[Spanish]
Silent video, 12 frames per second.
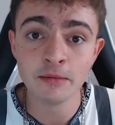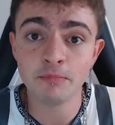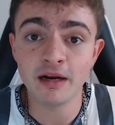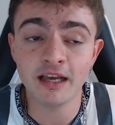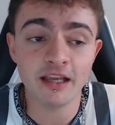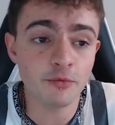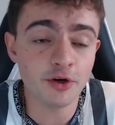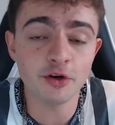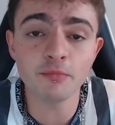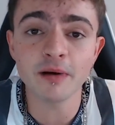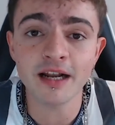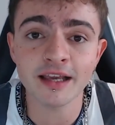para que,
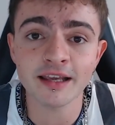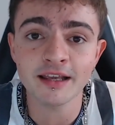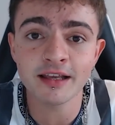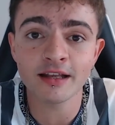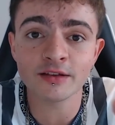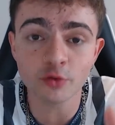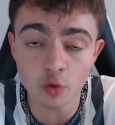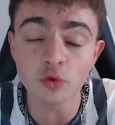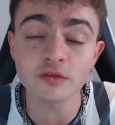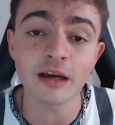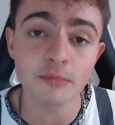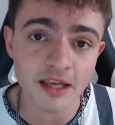bueno, para que
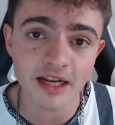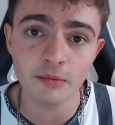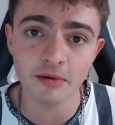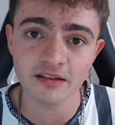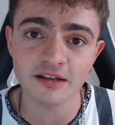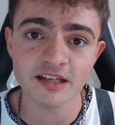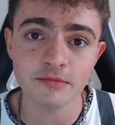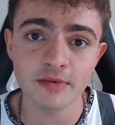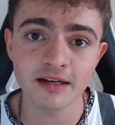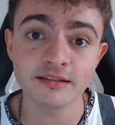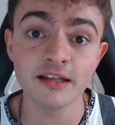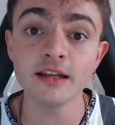tú también aprendas a
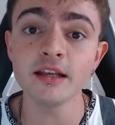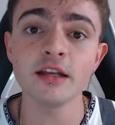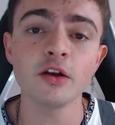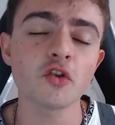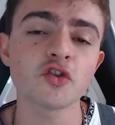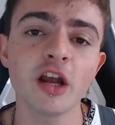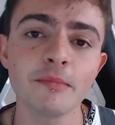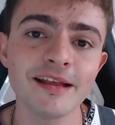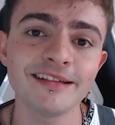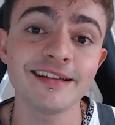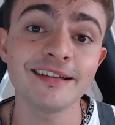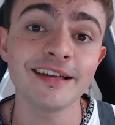invertir y no
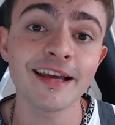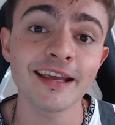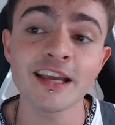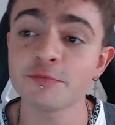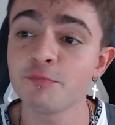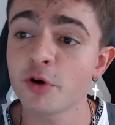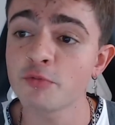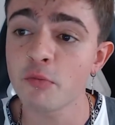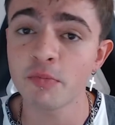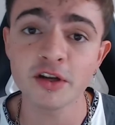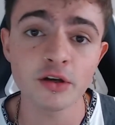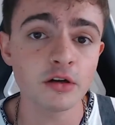solamente te guíes por mi
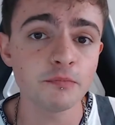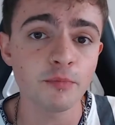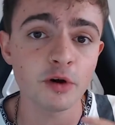opinión,